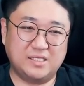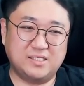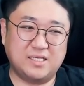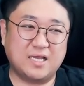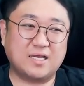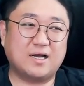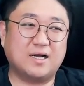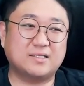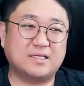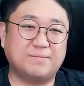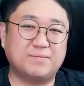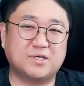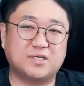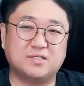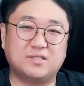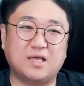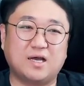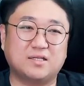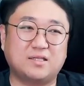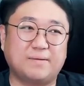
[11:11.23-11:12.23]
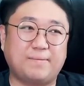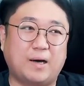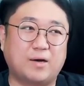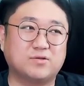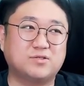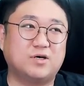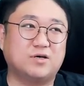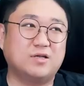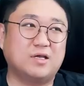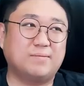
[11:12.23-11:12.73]
생각나면 그때그때
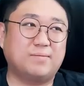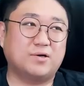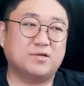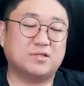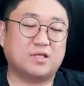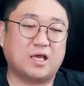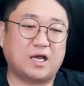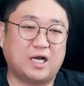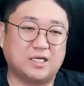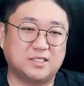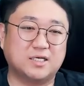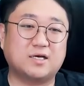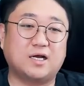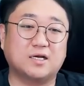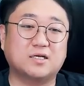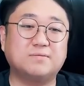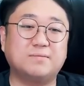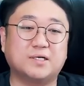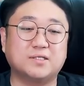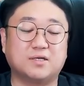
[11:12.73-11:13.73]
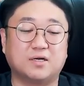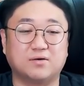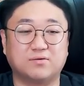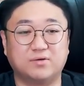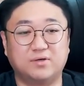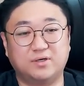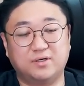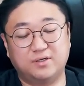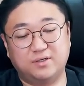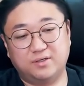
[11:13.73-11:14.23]
바로 처리해버리는 게 가장
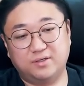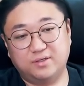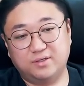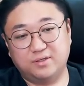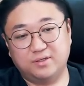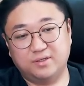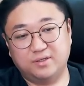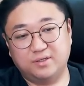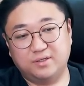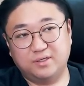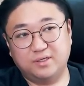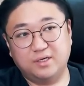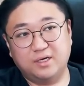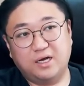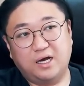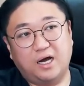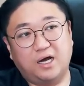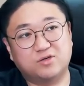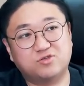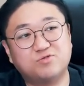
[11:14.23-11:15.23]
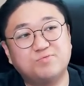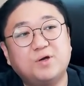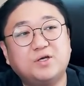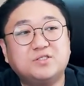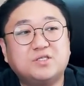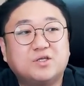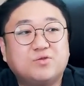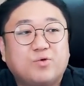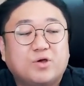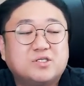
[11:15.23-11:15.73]
깔끔하더라고요 아
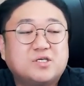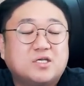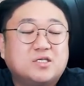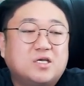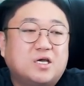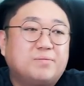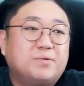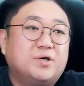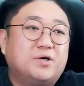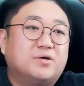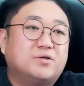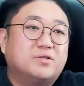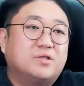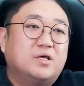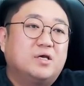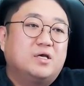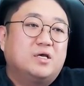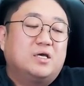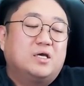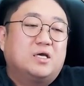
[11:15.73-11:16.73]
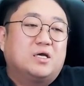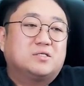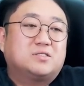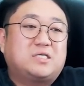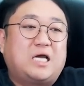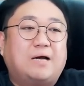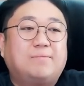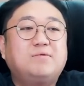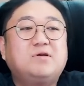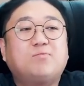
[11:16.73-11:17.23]
수면제는 왜 샀냐면
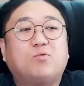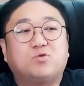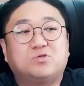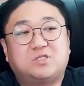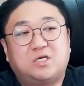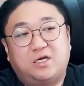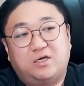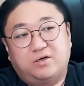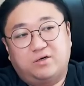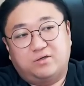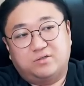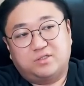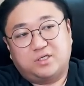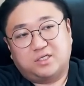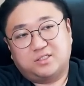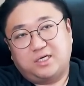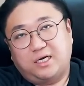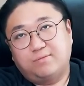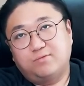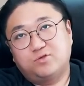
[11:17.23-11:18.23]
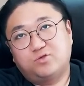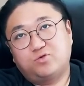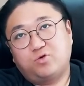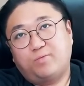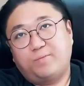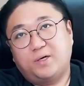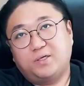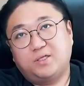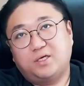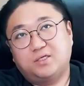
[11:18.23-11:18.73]
잠을 못 자요 제 잠을
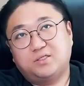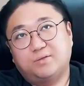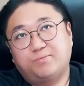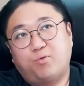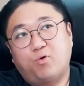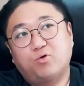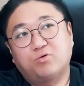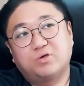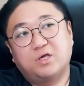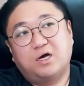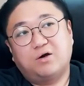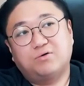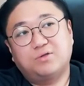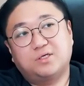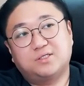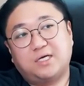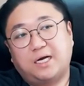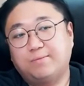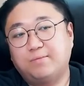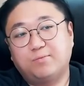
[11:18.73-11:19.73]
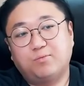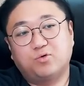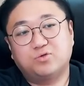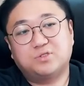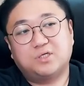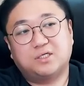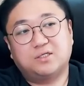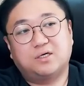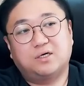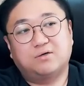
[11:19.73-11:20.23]
초반에 이제 복귀하거나 잠을
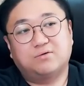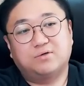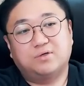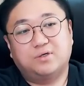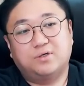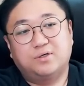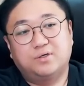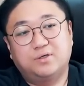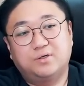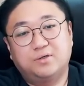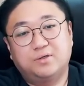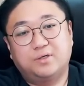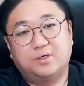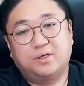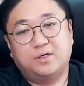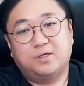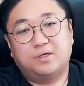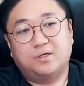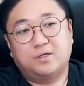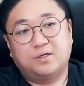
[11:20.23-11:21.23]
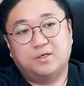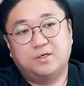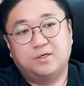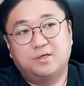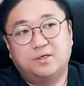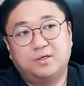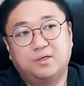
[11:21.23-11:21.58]
못 자더라고요 예.